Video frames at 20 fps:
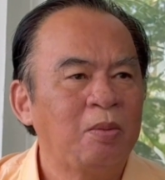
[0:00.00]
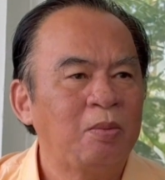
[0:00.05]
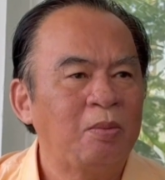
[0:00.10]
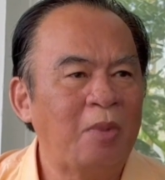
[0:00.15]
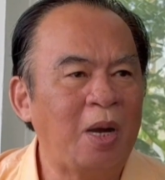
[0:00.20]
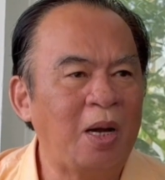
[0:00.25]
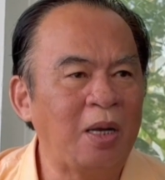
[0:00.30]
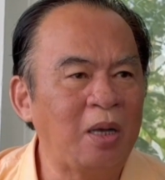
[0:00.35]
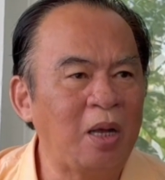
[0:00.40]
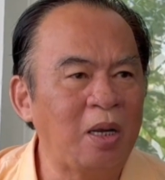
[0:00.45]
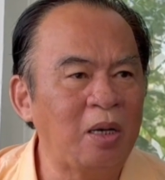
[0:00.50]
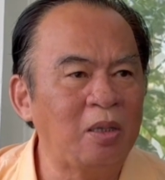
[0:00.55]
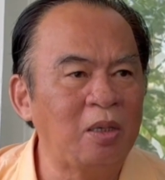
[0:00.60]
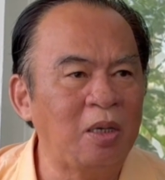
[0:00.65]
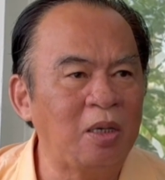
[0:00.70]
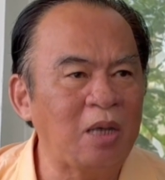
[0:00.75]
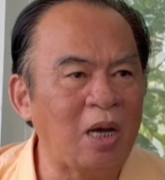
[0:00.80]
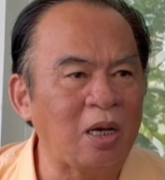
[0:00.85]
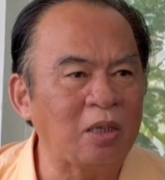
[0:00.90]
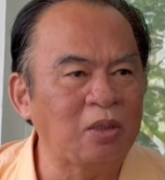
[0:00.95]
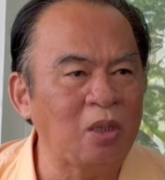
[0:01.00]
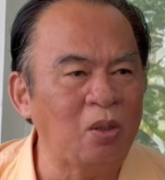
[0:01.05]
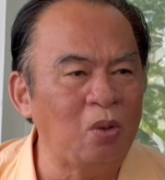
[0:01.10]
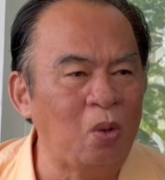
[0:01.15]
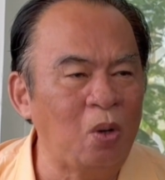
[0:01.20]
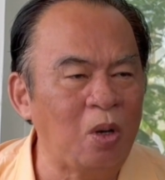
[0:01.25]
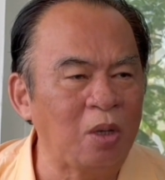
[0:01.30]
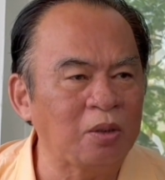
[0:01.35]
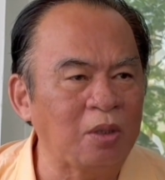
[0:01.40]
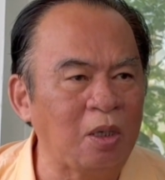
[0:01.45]
mà đã đưa năng suất
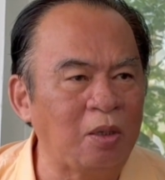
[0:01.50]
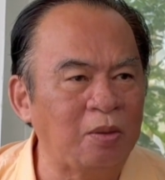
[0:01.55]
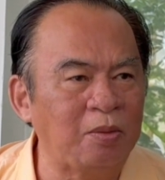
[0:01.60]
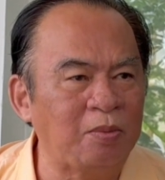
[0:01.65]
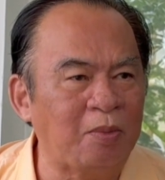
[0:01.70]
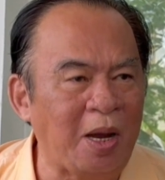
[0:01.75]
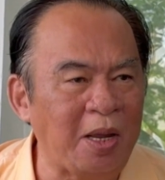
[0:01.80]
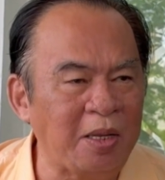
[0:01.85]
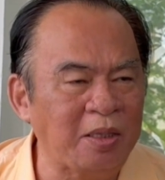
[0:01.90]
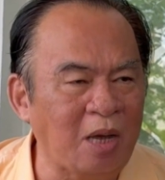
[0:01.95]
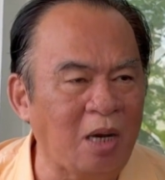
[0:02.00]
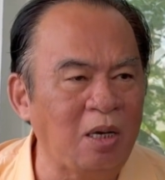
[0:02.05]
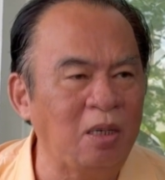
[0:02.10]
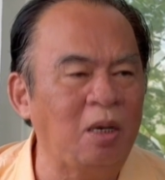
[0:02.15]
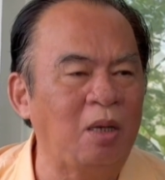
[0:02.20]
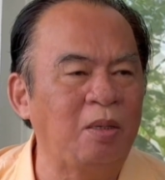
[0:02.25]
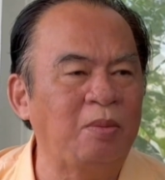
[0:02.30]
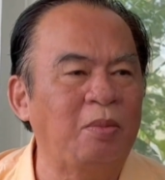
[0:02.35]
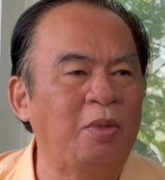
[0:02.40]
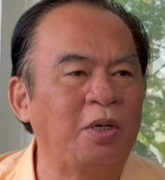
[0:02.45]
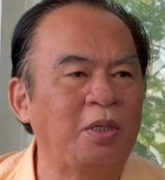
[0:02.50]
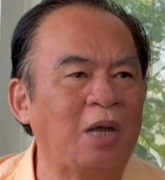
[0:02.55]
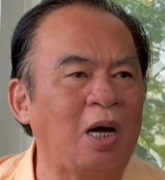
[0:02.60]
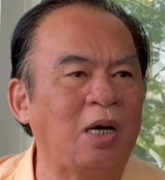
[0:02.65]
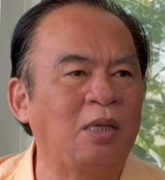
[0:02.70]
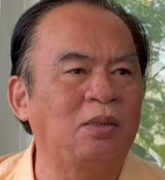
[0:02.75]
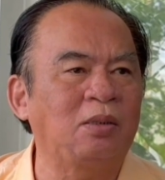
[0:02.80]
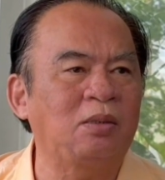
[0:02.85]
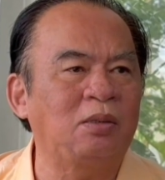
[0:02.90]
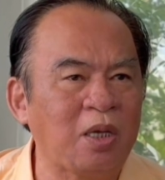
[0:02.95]
lúa từ 7 tấn lên 10 tấn